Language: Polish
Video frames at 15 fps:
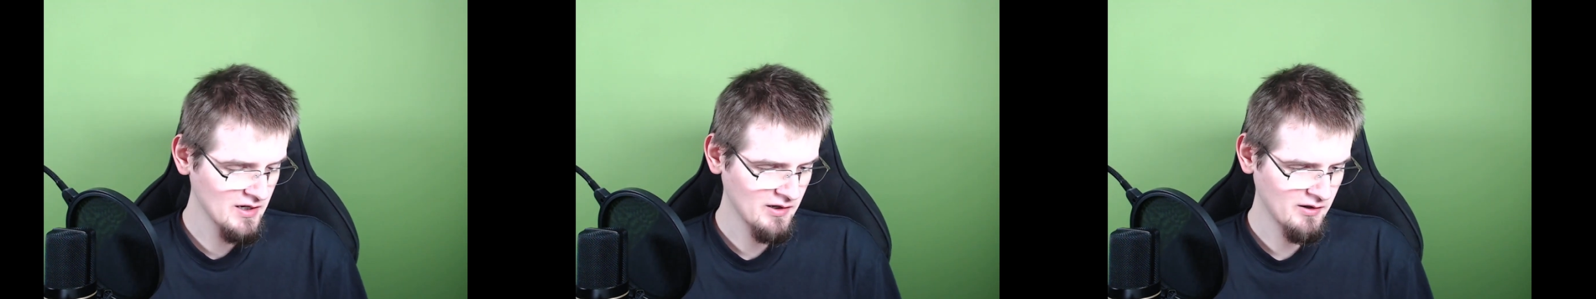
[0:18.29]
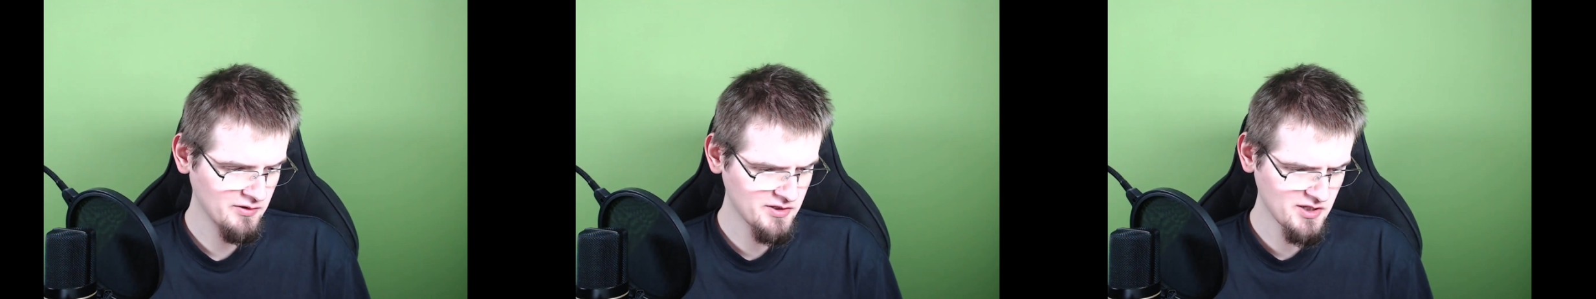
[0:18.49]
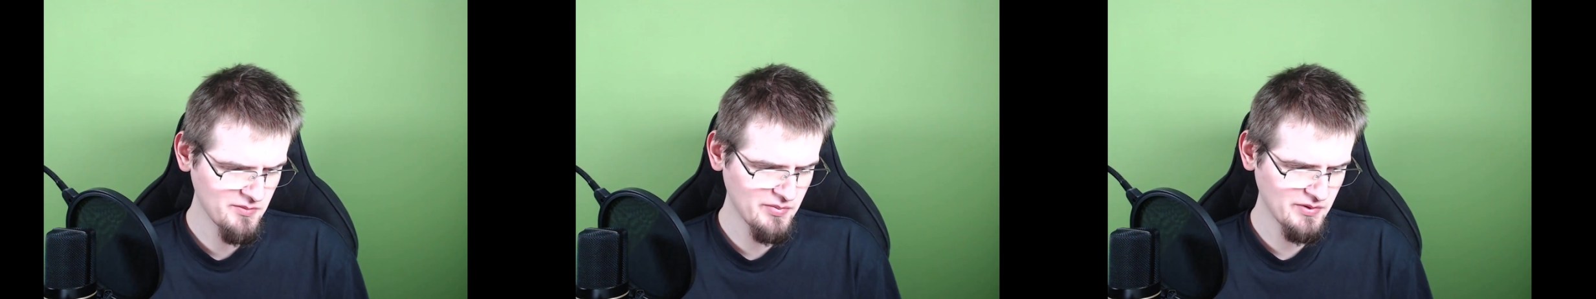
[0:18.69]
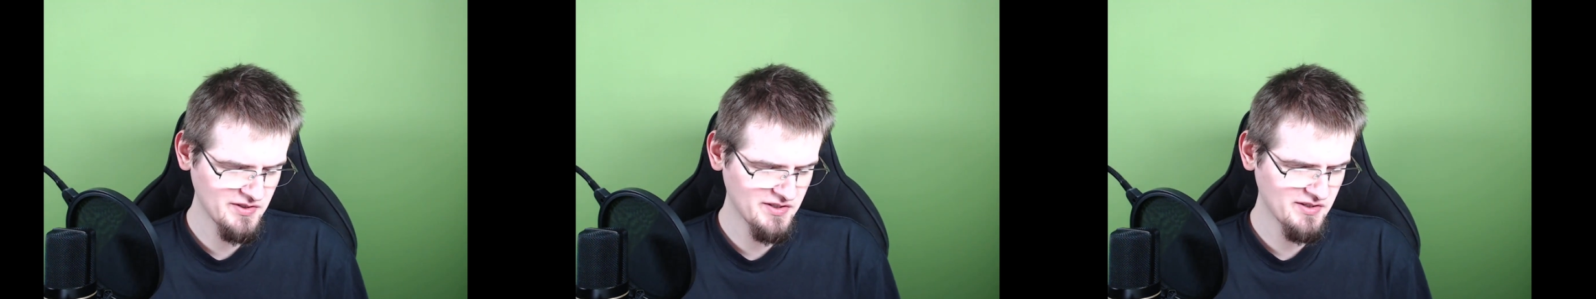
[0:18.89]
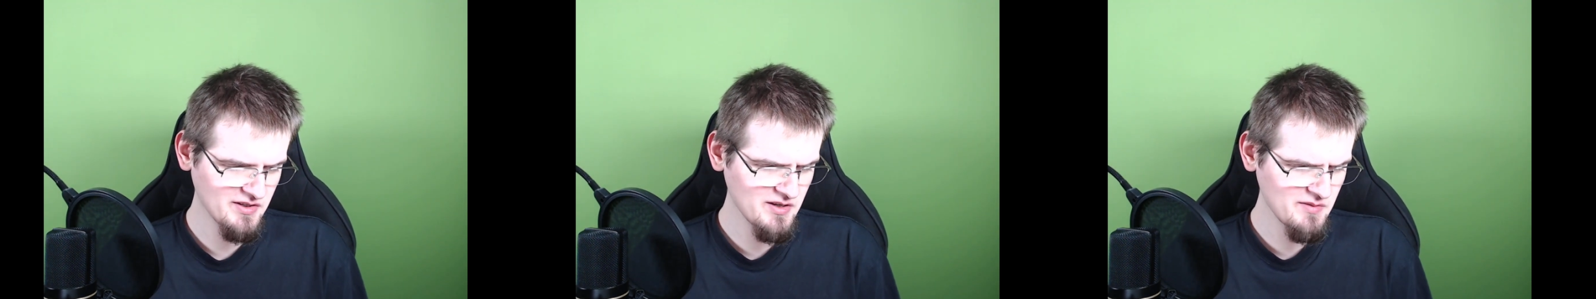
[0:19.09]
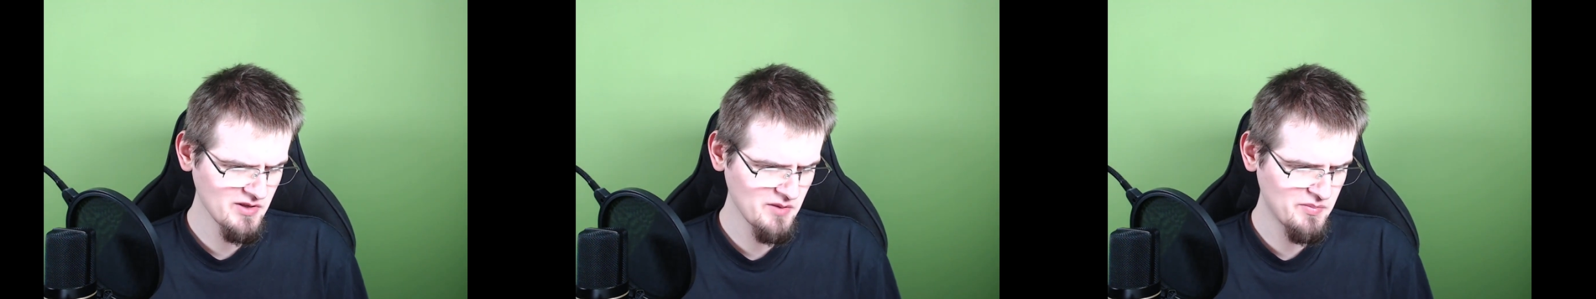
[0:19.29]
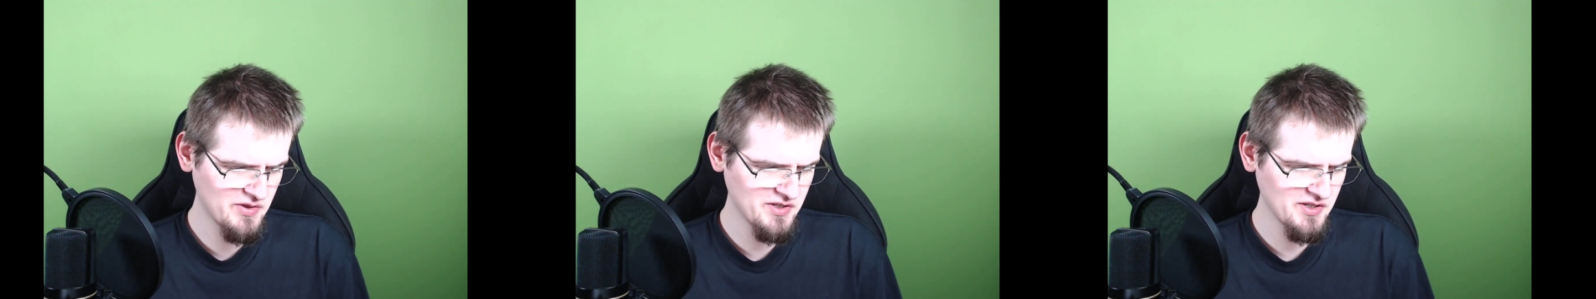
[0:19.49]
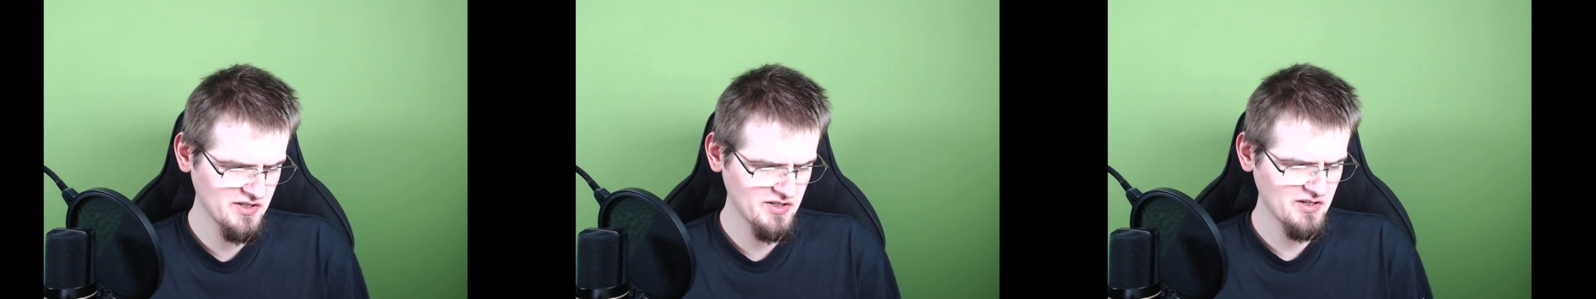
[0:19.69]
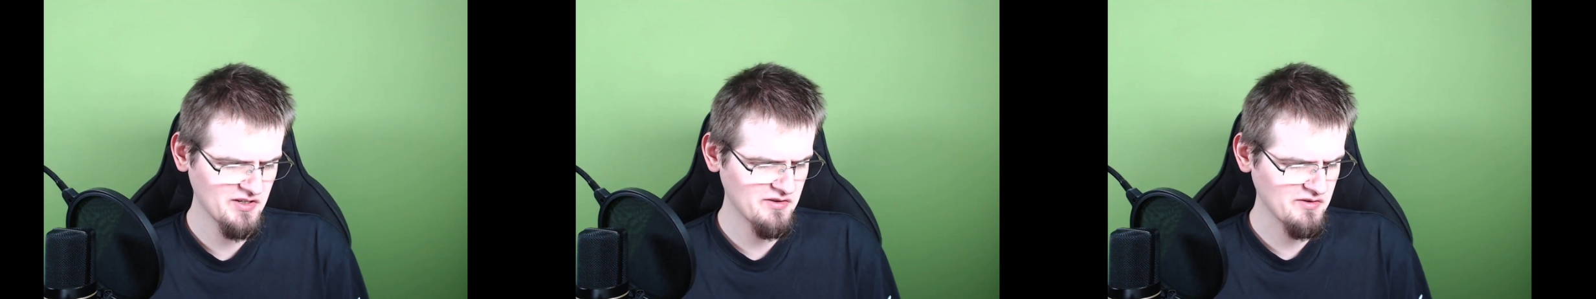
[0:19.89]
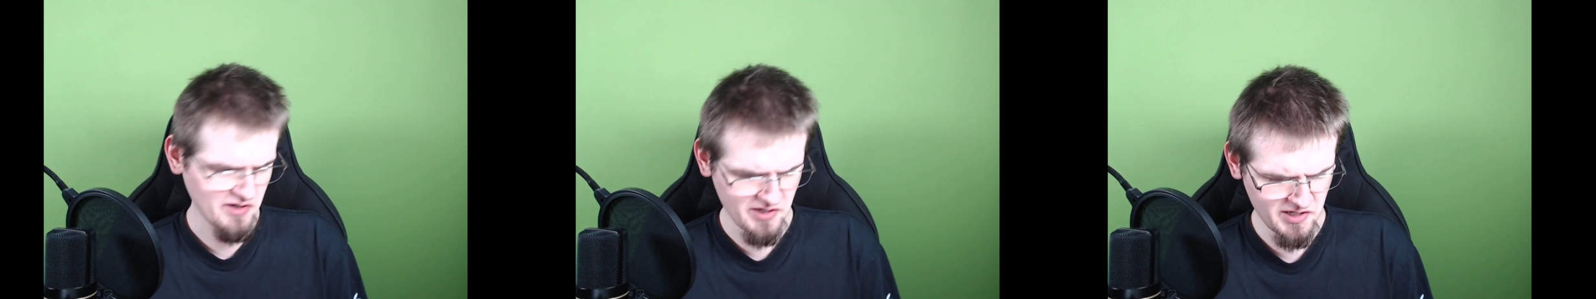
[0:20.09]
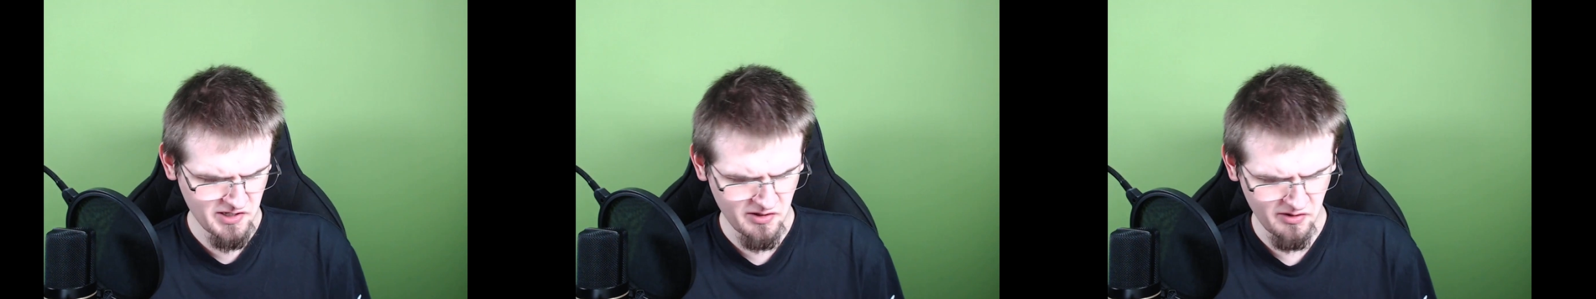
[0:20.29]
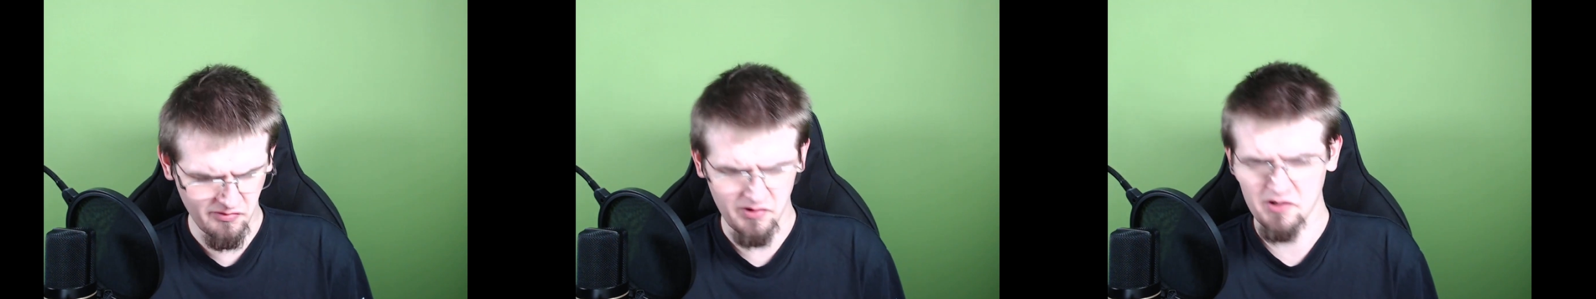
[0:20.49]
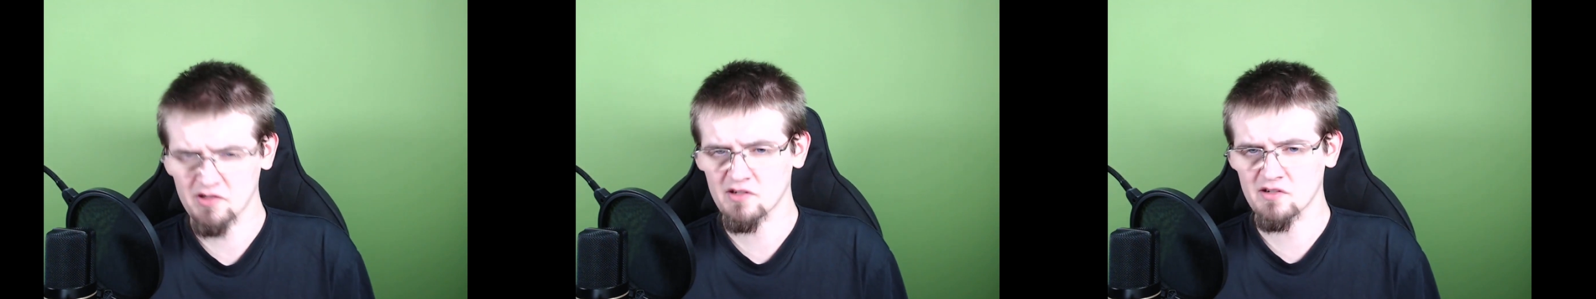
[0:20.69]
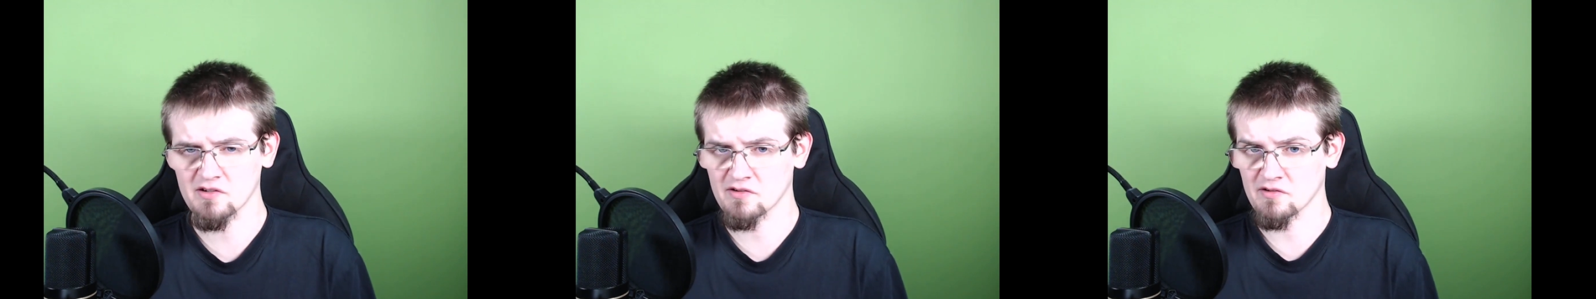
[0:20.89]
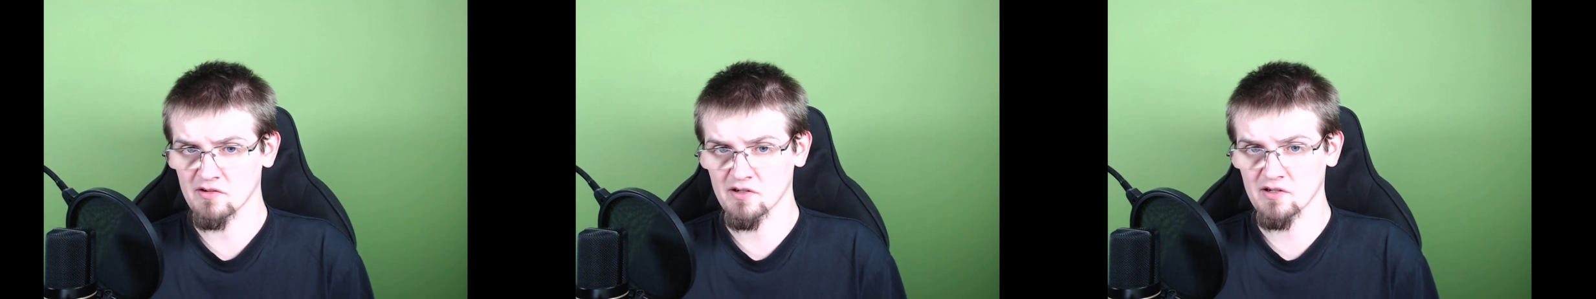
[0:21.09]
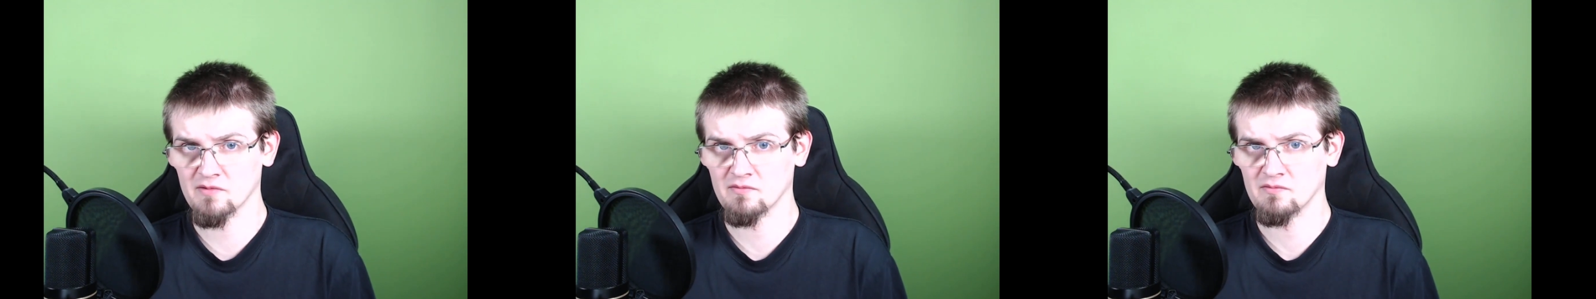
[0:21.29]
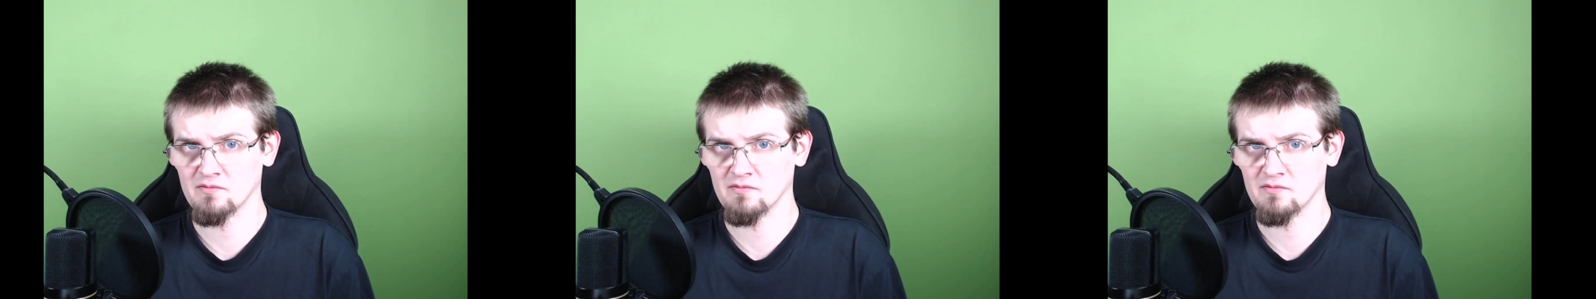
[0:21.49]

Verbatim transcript: choć na paczce nie ma napisane, że jest to jakaś nowość czy coś.